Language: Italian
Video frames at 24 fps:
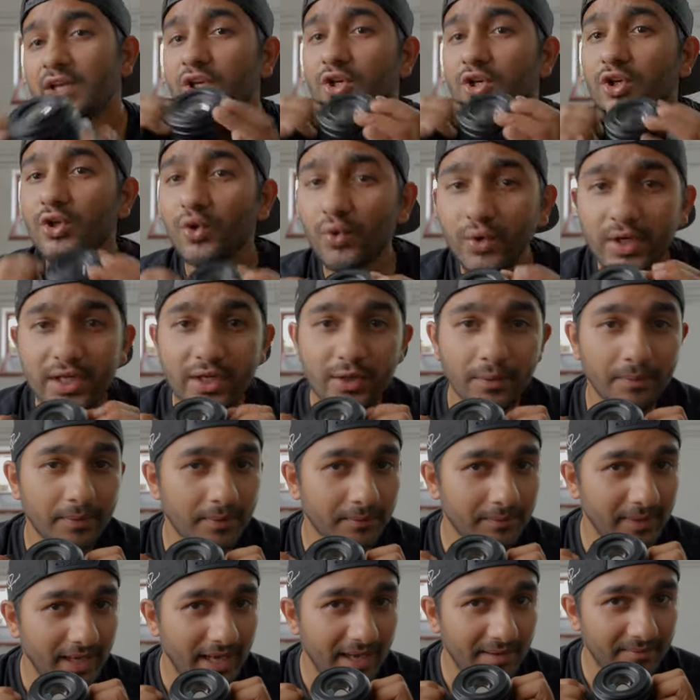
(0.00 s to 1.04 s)
L'unico
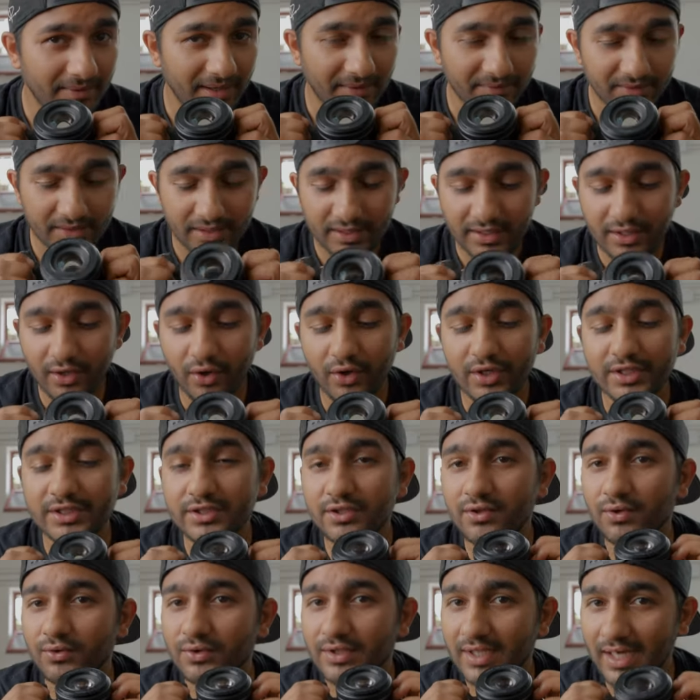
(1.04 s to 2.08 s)
problema che ho
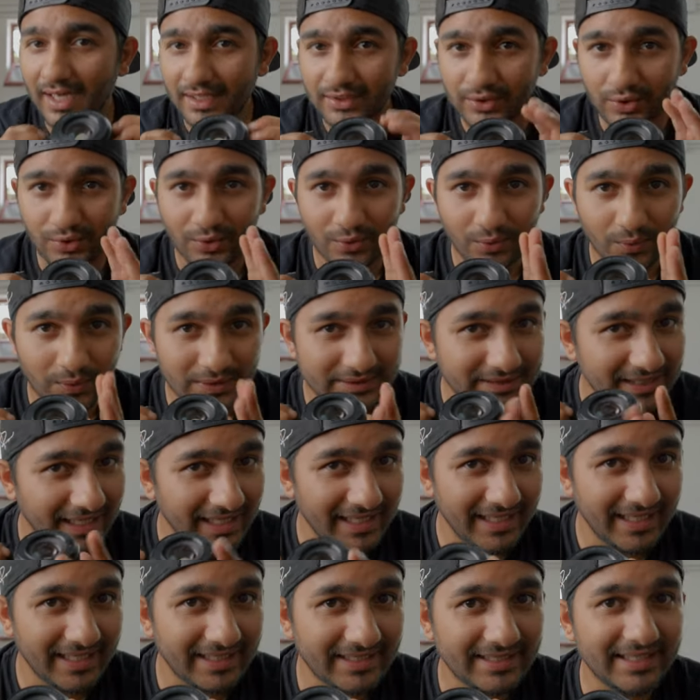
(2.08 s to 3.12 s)
riscontrato con questa
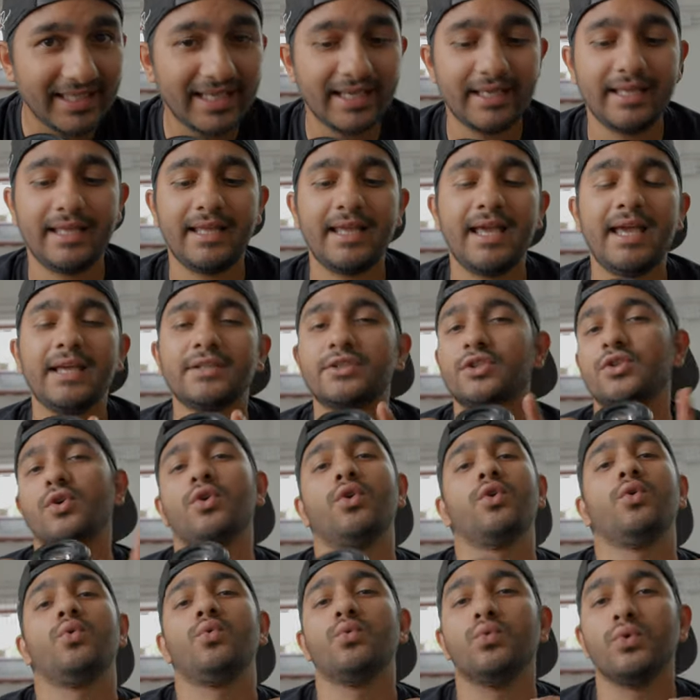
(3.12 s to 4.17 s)
lente è solo
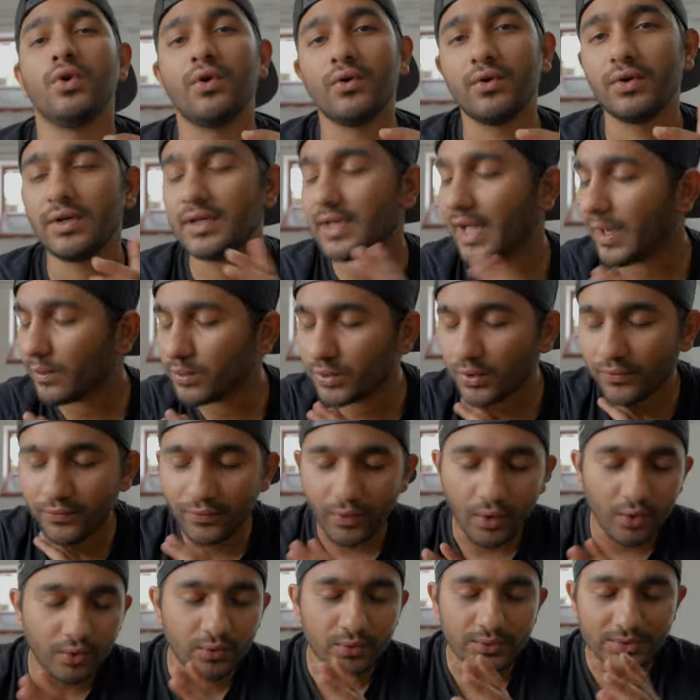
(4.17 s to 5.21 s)
uno,
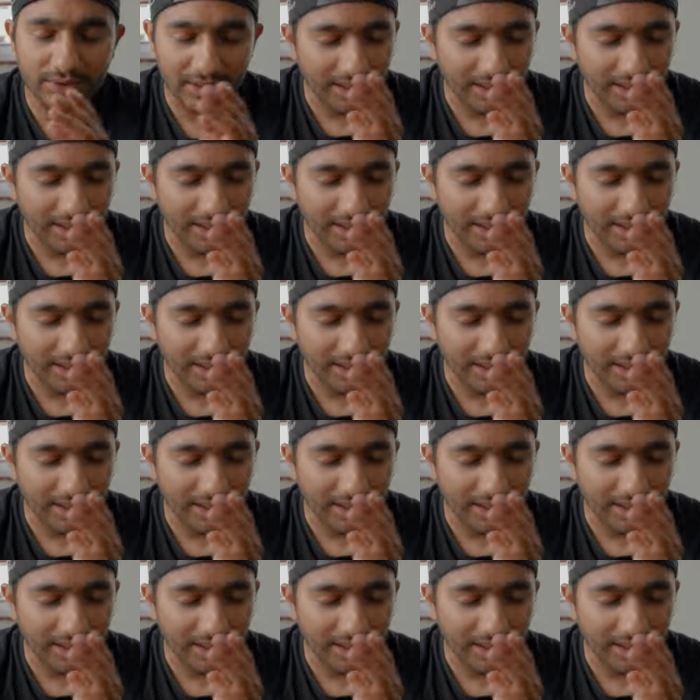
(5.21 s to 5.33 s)
l'autofocus